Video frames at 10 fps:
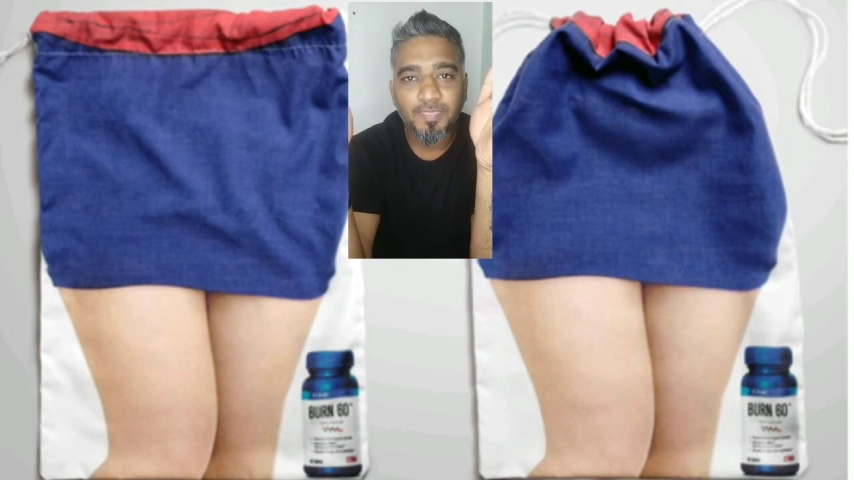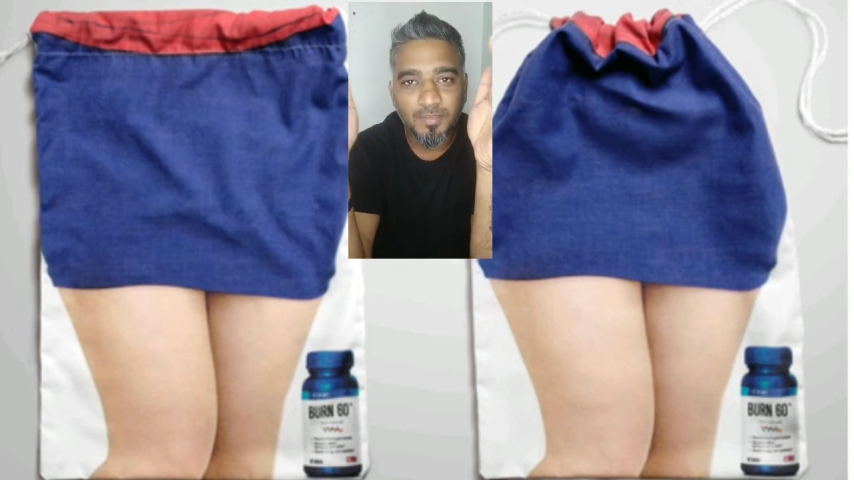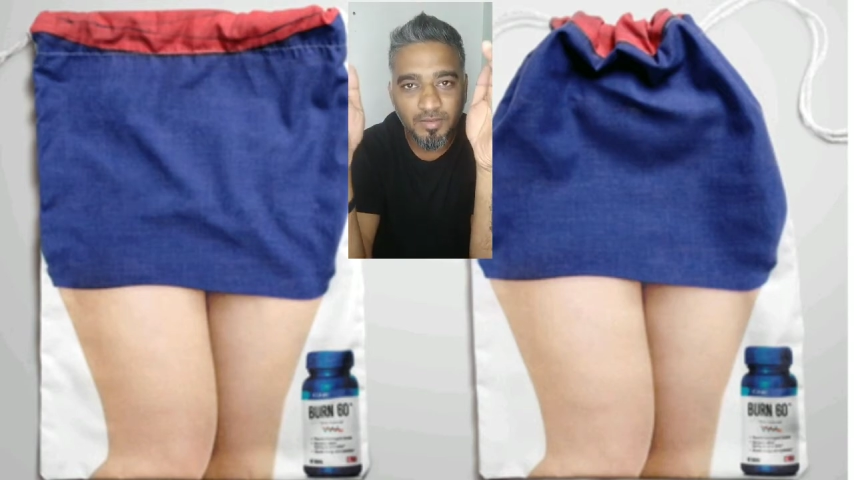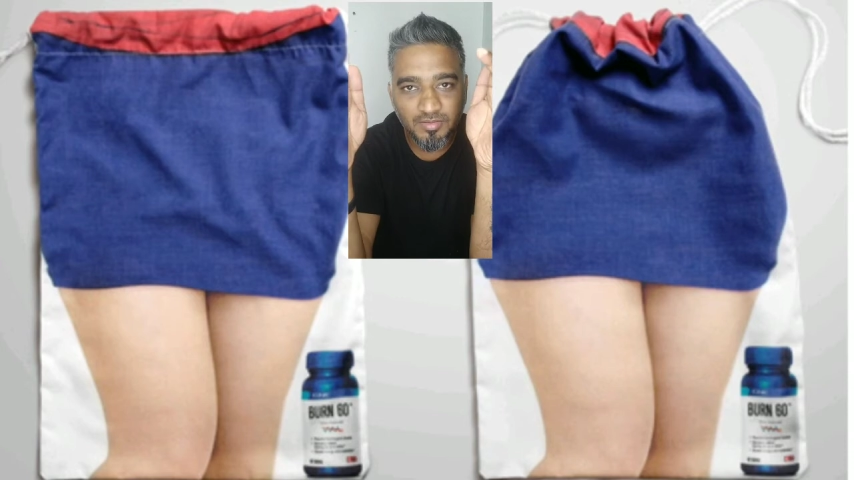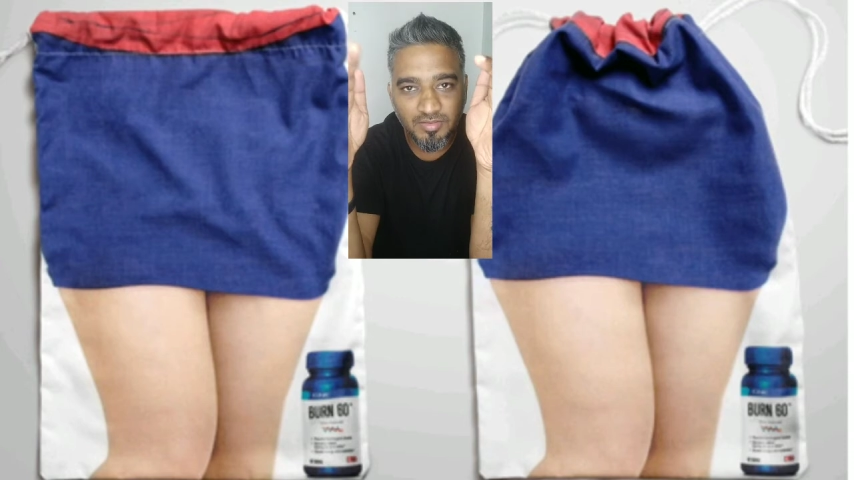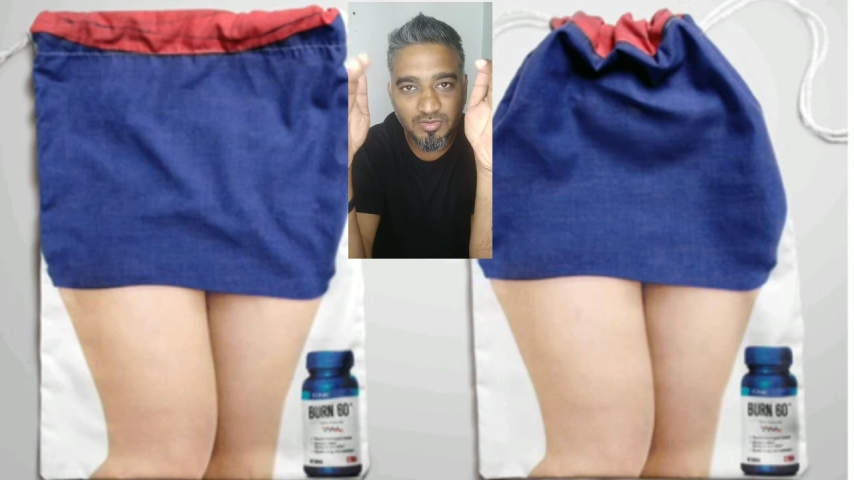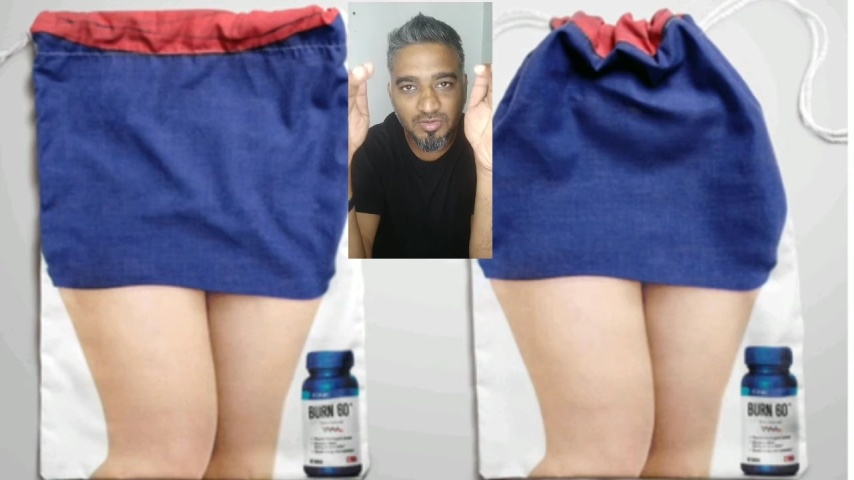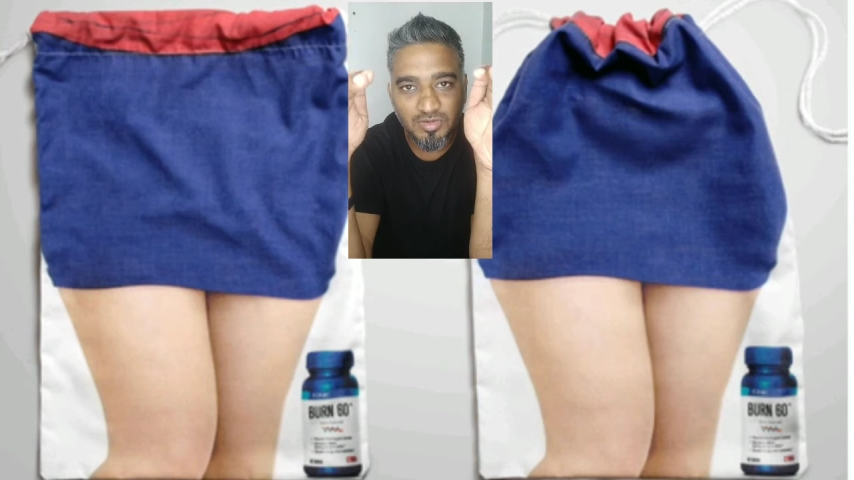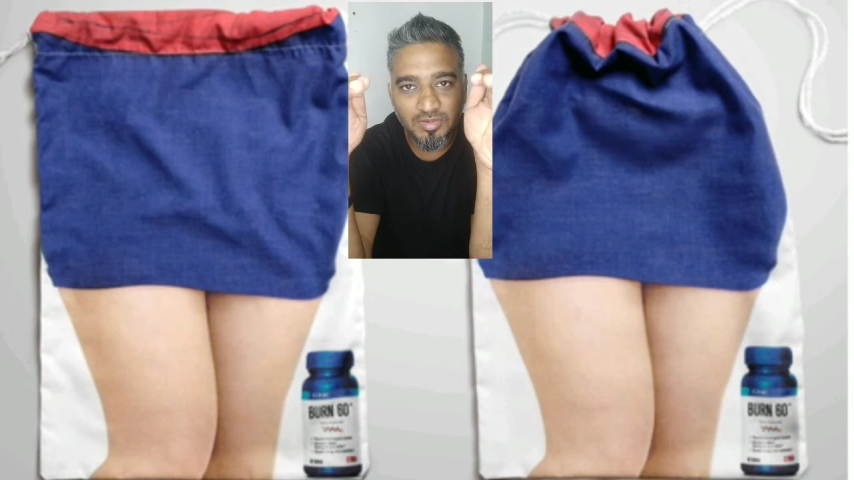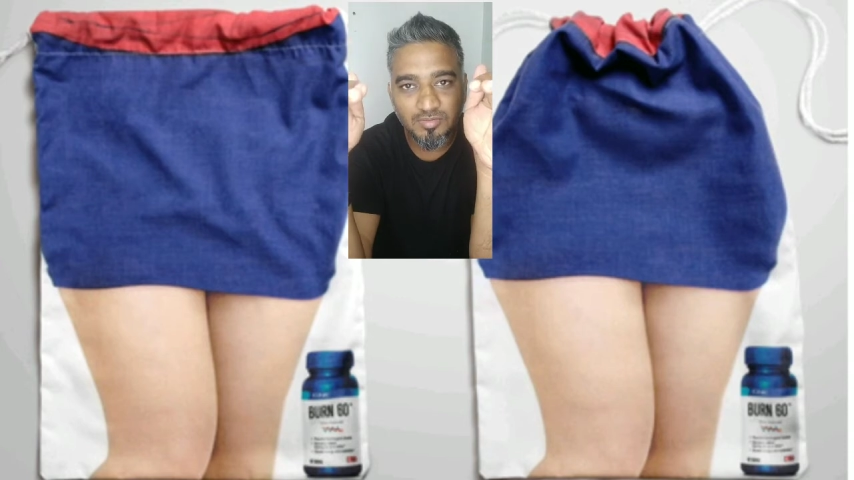அது வந்து
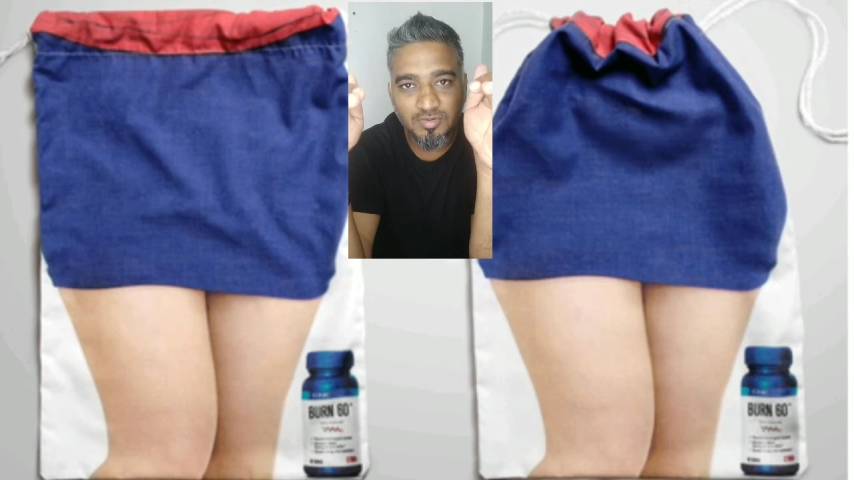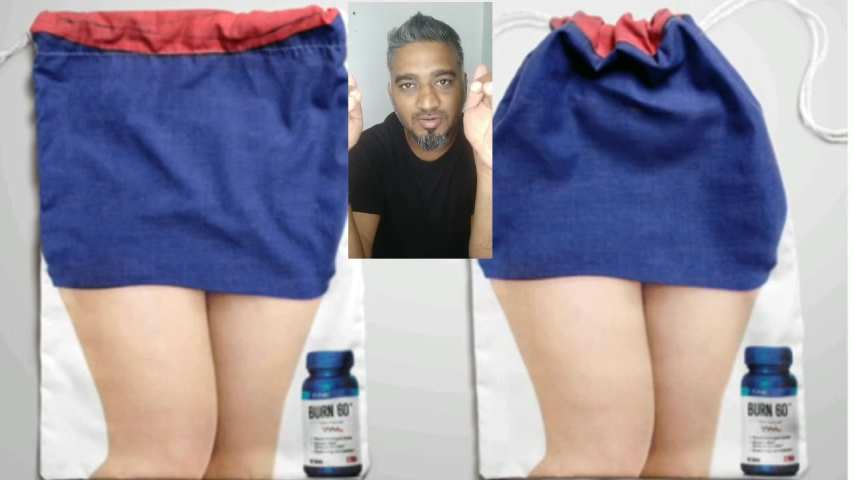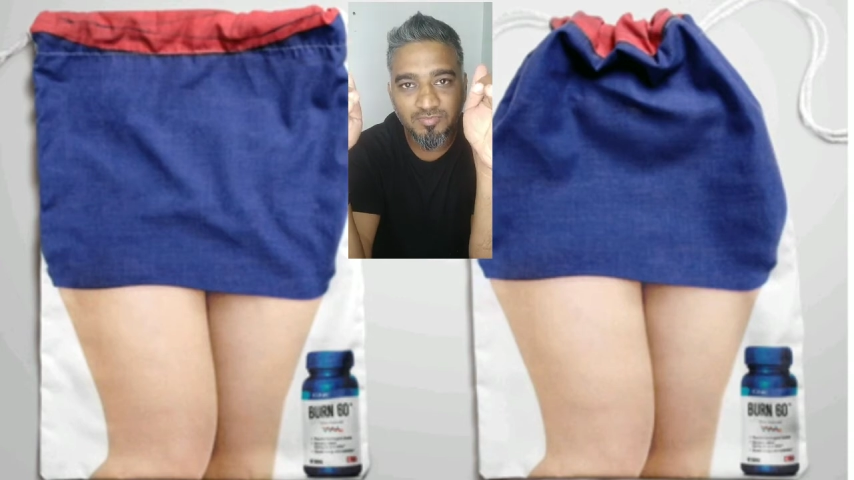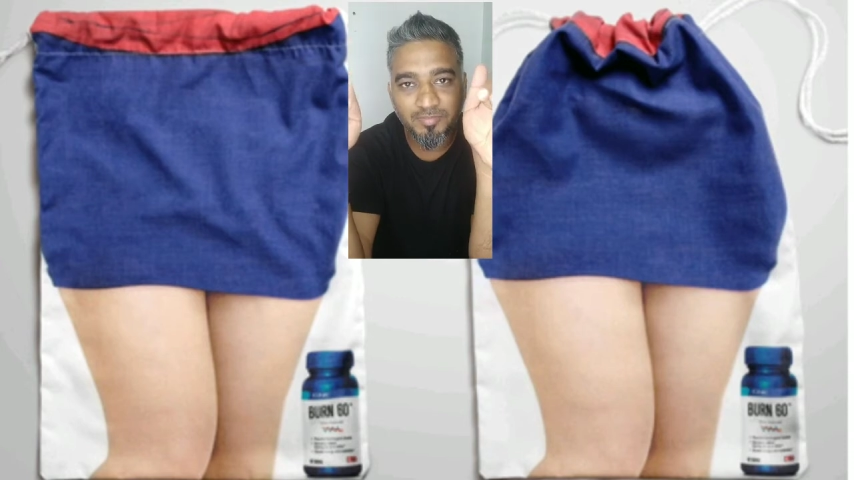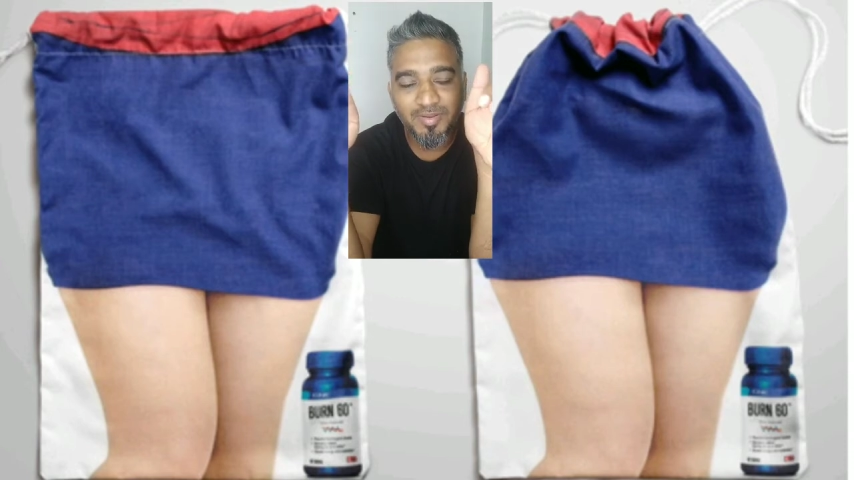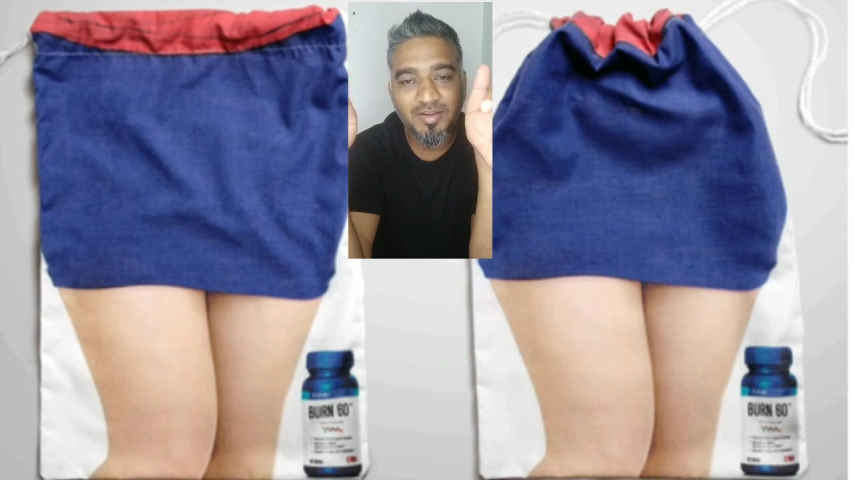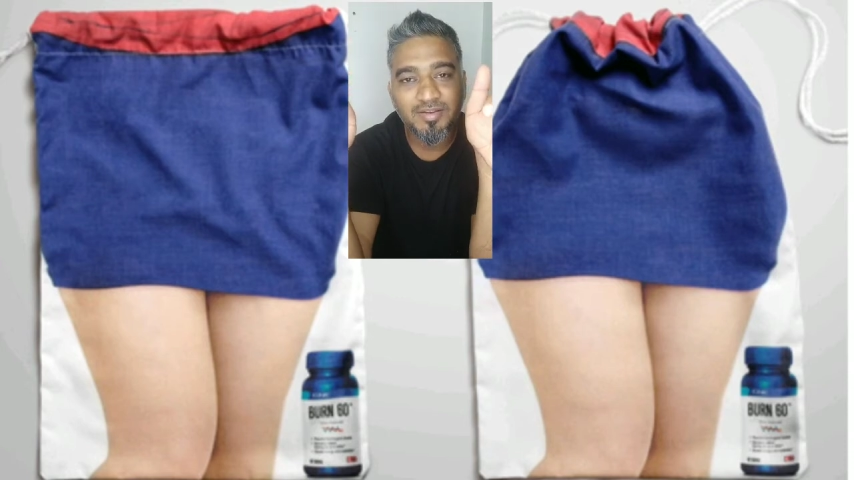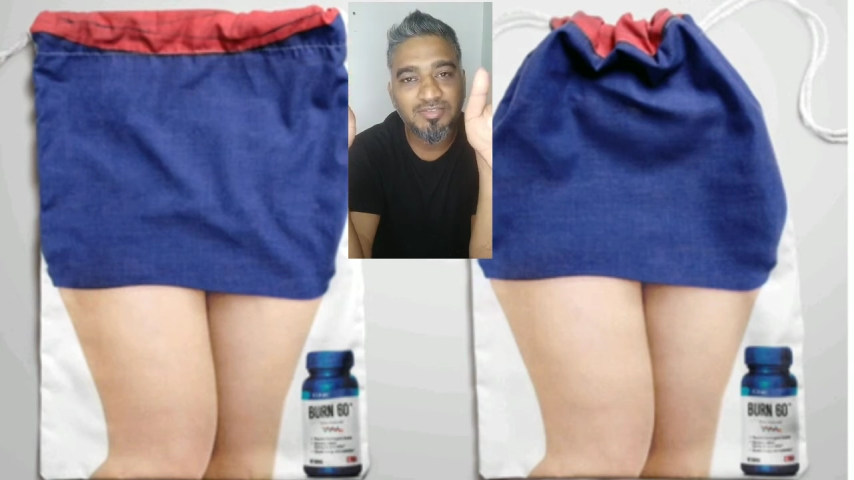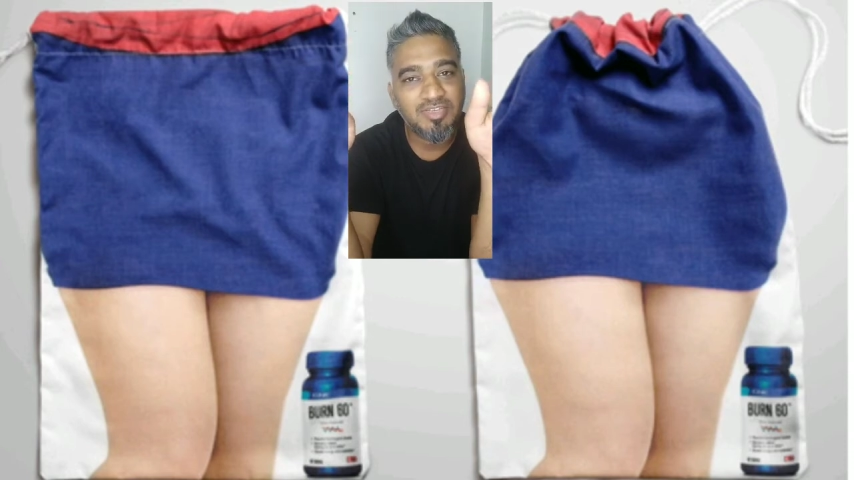ஒரு ஒரு விமன்